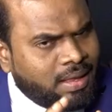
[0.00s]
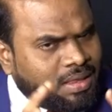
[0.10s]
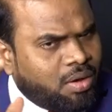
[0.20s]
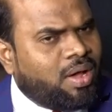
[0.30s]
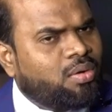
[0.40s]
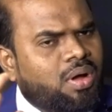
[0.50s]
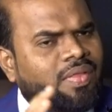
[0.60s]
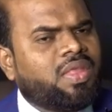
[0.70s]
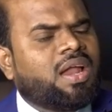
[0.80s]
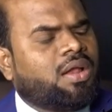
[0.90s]
ఇంతవరకు
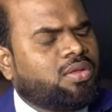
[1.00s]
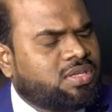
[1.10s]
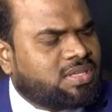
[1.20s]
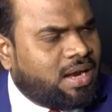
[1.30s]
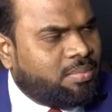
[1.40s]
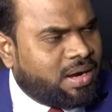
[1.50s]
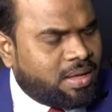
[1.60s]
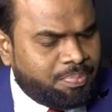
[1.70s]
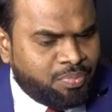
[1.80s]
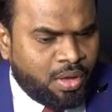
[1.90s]
అందరు ఆలోచిస్తారనమాట
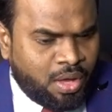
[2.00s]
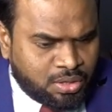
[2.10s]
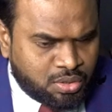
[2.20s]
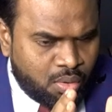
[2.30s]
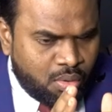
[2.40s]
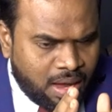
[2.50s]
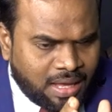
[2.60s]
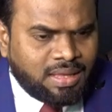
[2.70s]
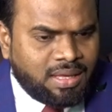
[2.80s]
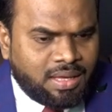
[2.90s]
సో
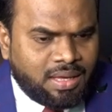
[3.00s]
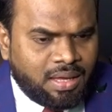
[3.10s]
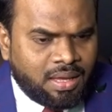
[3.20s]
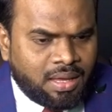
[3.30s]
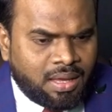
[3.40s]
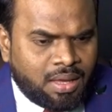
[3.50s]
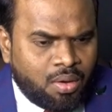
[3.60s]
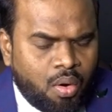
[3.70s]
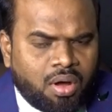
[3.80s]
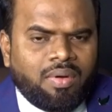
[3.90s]
అది
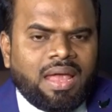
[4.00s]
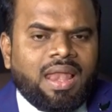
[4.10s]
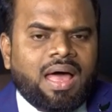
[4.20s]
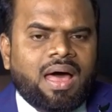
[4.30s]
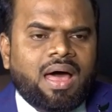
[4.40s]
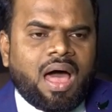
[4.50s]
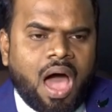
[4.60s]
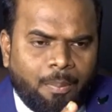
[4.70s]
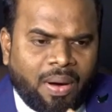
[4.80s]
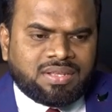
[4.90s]
ఒకవేళ
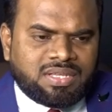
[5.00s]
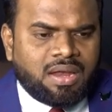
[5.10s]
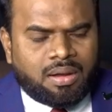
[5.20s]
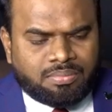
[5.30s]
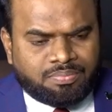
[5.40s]
ఆ పర్సన్